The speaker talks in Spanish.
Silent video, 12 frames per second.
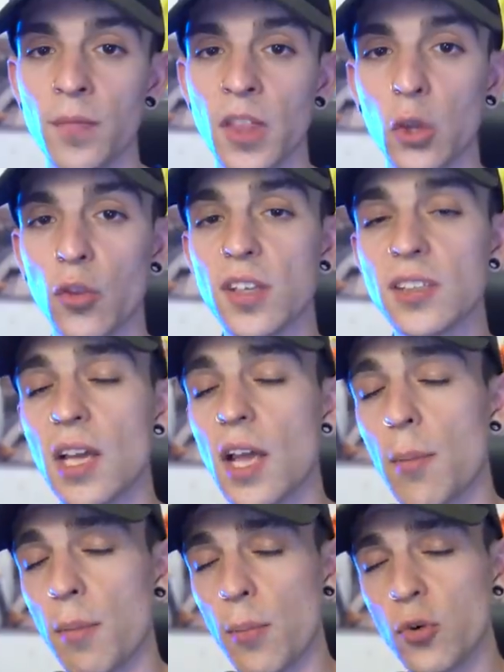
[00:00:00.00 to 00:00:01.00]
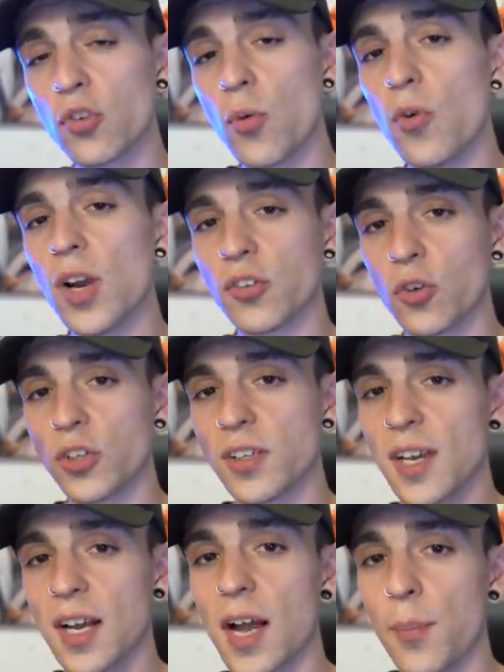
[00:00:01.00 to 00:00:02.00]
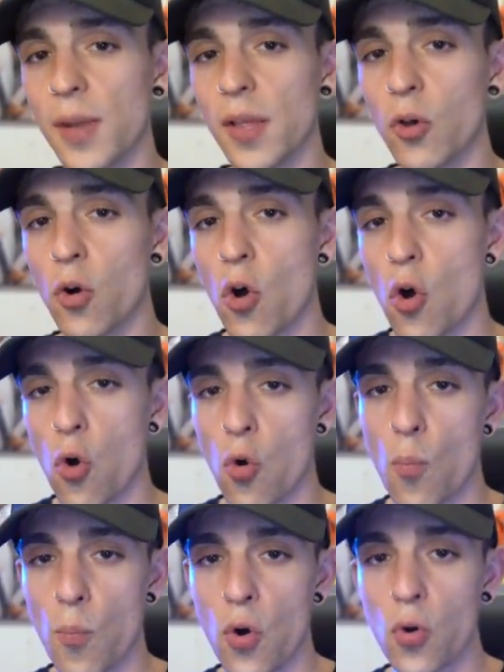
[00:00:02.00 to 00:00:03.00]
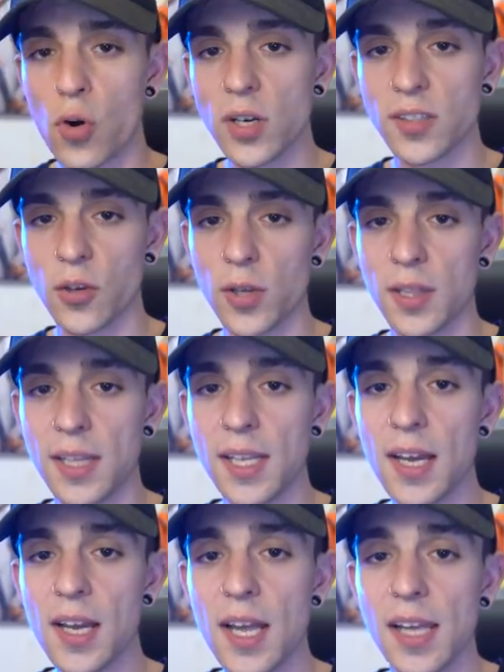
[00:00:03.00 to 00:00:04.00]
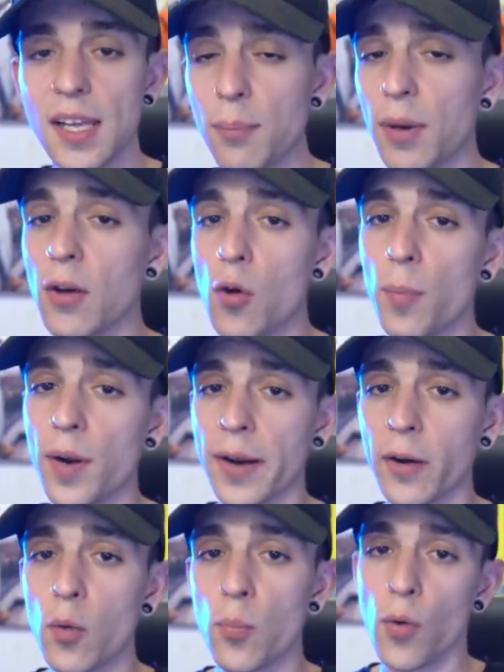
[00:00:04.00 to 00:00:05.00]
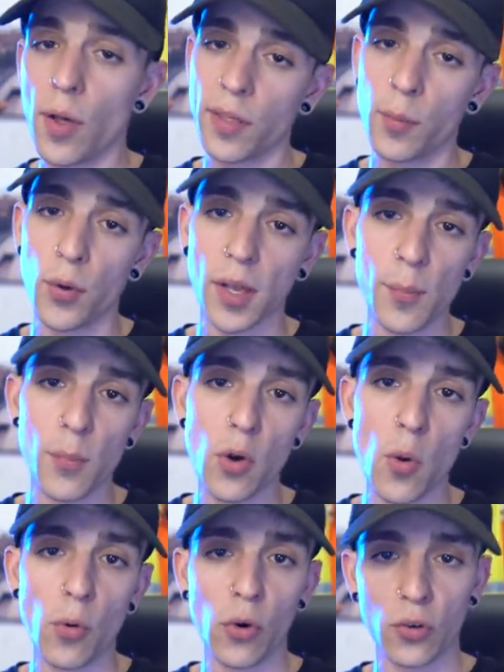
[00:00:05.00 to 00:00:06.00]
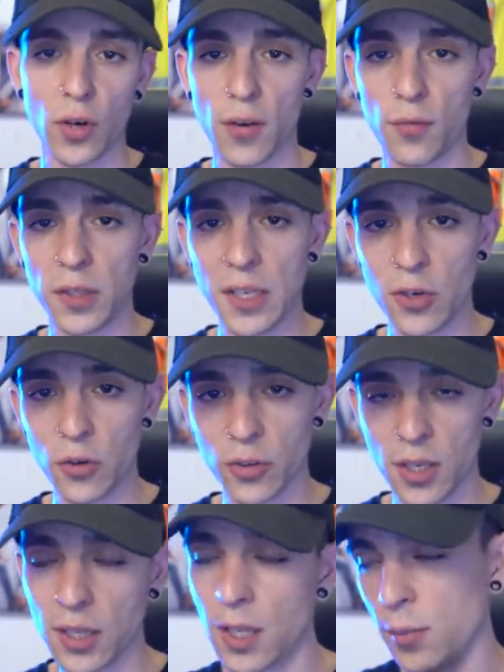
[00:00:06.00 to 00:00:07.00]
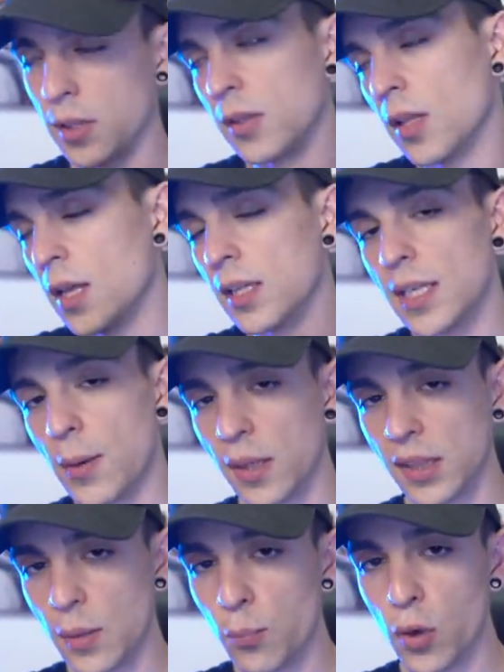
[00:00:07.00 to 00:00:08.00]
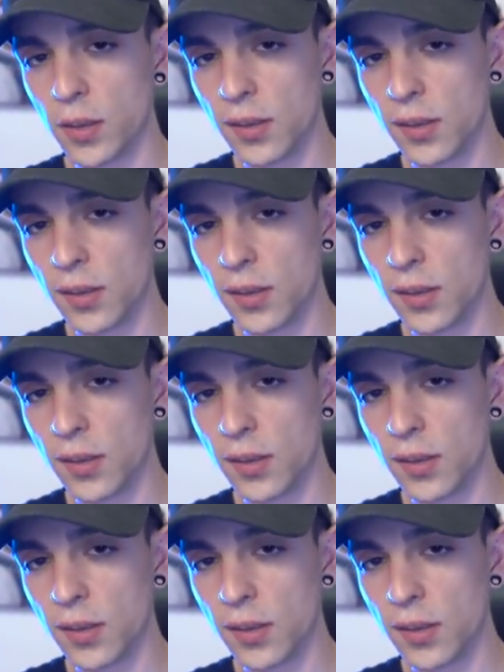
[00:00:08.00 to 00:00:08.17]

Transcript: Entonces vemos cómo las cosas han cambiado un poco hasta hoy en día y para compararlo puedo hacer por ejemplo como los grafiteros que también llevan tiempo